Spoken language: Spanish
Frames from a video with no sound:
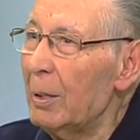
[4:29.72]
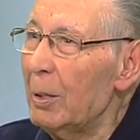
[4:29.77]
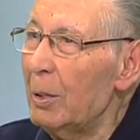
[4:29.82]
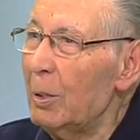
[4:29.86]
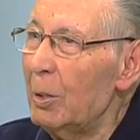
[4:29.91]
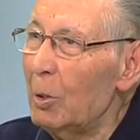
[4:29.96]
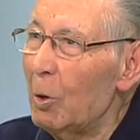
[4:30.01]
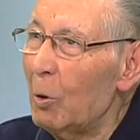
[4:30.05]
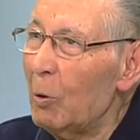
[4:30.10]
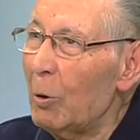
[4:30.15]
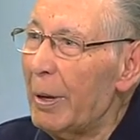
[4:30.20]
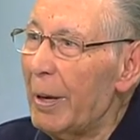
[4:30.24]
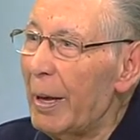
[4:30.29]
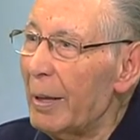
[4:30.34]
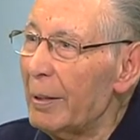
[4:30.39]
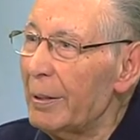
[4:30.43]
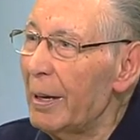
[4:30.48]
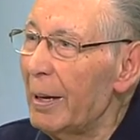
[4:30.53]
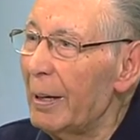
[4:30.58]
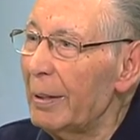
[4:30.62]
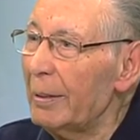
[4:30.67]
no que
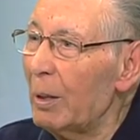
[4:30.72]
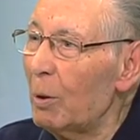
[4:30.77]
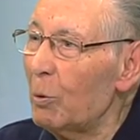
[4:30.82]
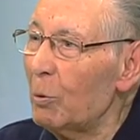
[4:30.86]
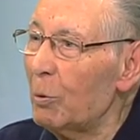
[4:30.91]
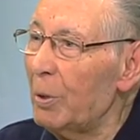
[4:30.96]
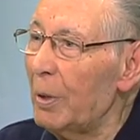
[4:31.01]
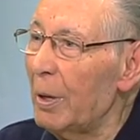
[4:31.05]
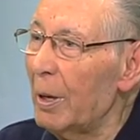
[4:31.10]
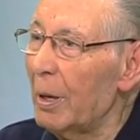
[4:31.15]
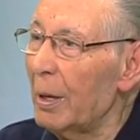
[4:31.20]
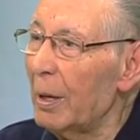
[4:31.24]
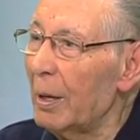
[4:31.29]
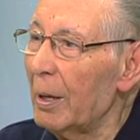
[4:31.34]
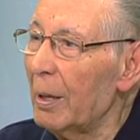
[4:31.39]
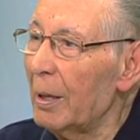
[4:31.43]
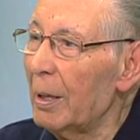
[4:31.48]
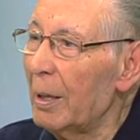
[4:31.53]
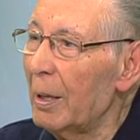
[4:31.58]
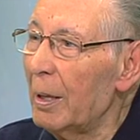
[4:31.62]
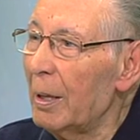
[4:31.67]
hacen Andalucía,
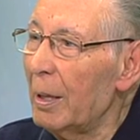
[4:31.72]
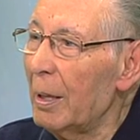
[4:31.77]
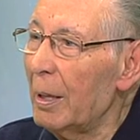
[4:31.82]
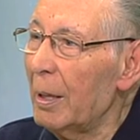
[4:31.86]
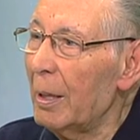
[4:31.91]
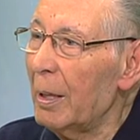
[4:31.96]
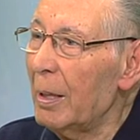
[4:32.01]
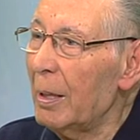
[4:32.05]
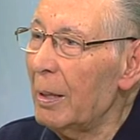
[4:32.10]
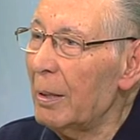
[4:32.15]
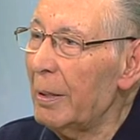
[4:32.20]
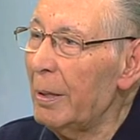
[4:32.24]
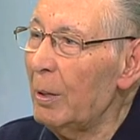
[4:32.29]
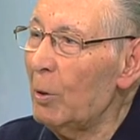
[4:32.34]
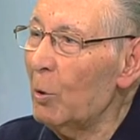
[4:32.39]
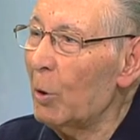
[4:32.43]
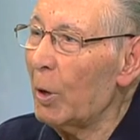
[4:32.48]
sino